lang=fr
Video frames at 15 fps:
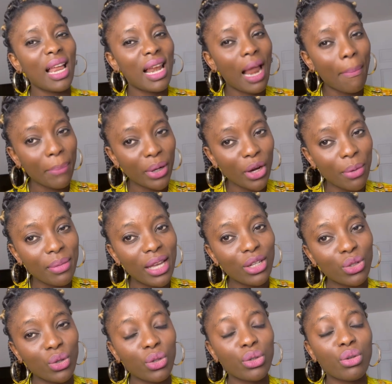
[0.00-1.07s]
la première
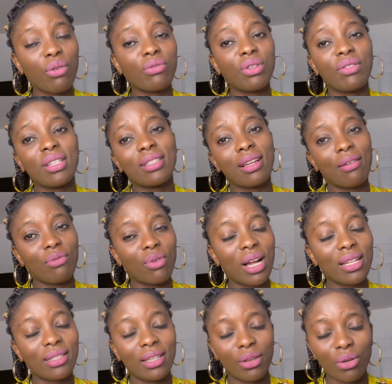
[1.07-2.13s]
chose que vous devez
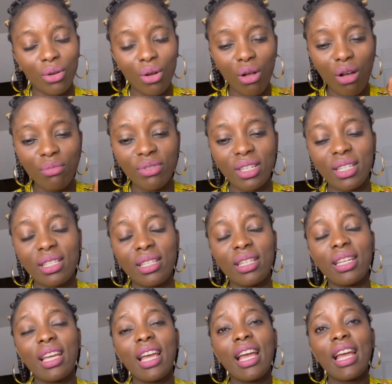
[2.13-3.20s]
savoir, c'est que comme j'ai
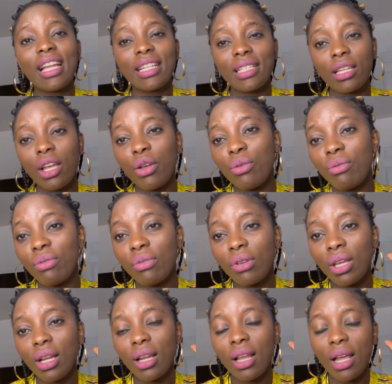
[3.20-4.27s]
dit, c'est une
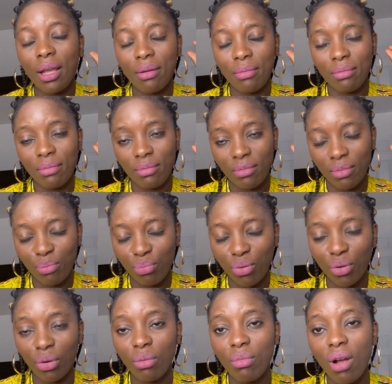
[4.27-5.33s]
ville
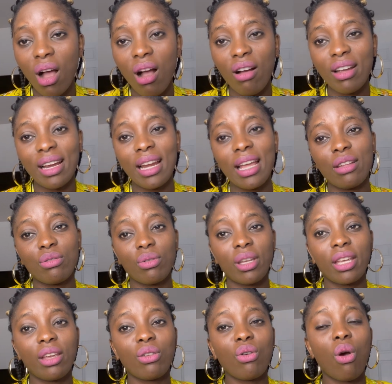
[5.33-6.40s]
purement anglaise,
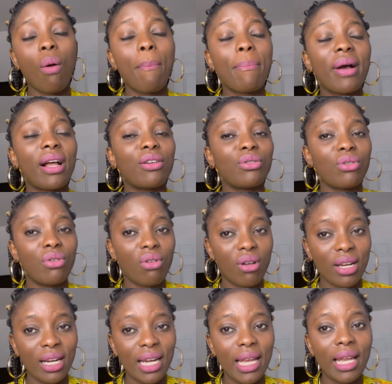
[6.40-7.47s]
ok? Donc, on parle de
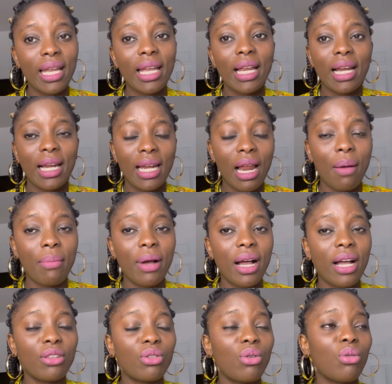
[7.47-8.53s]
l'anglais
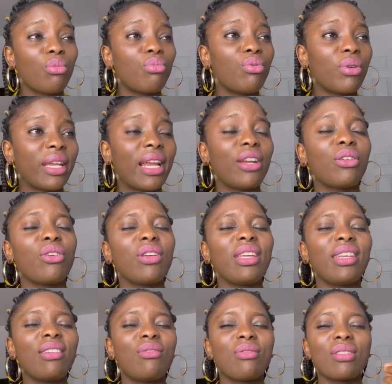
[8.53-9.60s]
là-bas. Donc, pour quelqu'un
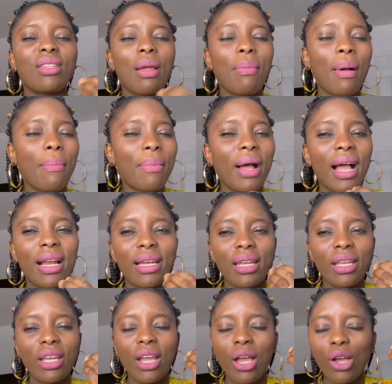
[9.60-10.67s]
qui ne sait pas
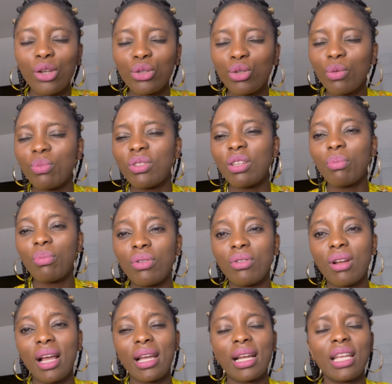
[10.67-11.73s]
parler un tout petit de
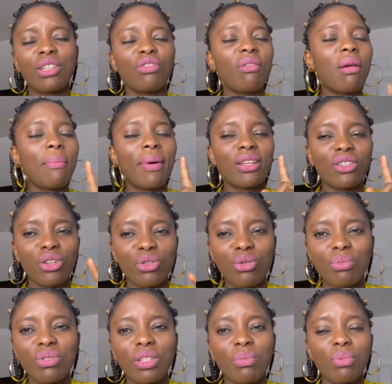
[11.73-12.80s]
l'anglais, je veux même pas dire un tout
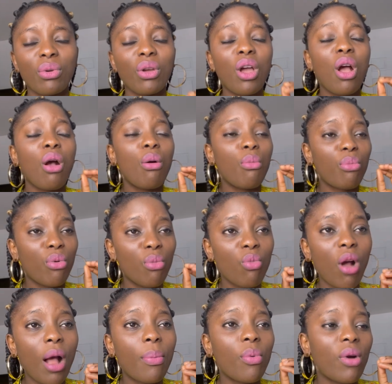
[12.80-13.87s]
petit peu. Pour
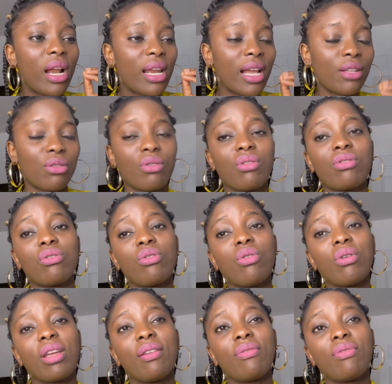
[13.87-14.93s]
moi, pour aller à
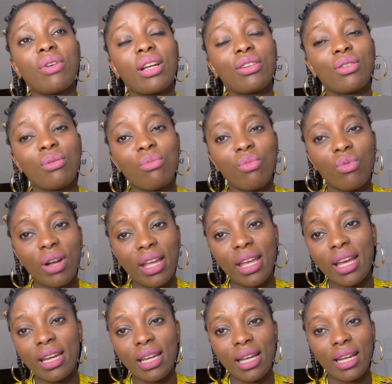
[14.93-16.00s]
Toronto, il faut être
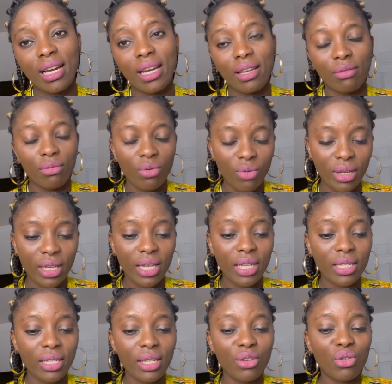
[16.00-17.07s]
moyen en anglais, ok?
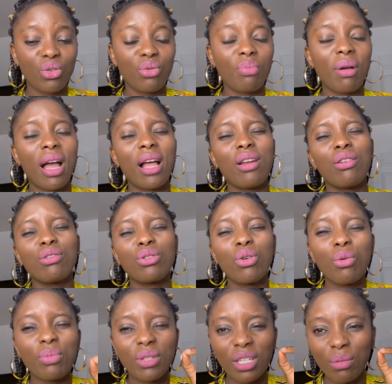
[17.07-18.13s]
Si tu parles un
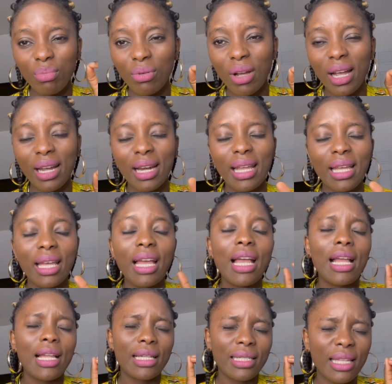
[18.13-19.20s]
tout petit peu anglais,
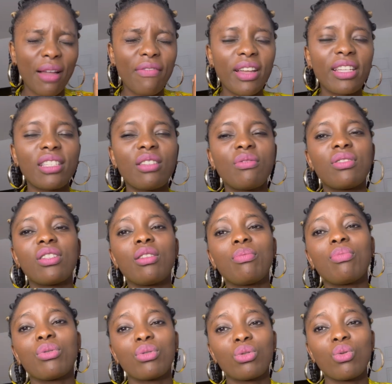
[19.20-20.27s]
ça va être difficile
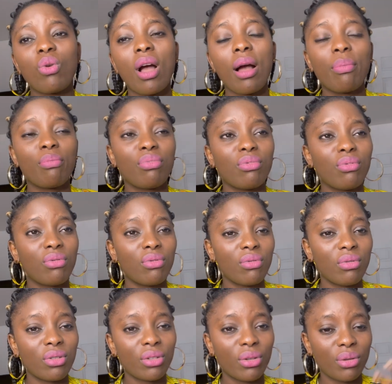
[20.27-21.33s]
pour toi
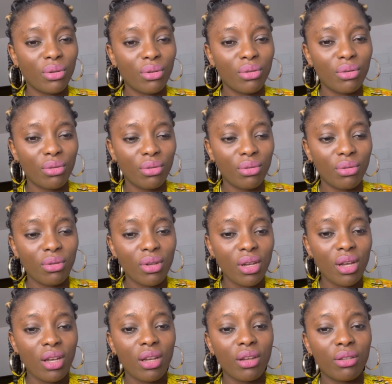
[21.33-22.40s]
pour de, de
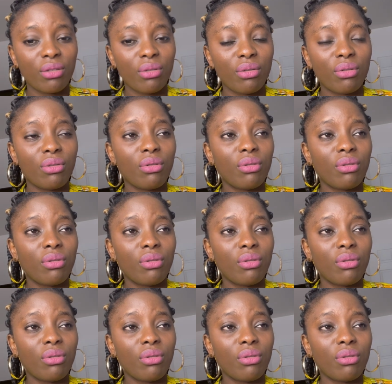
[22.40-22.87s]
de,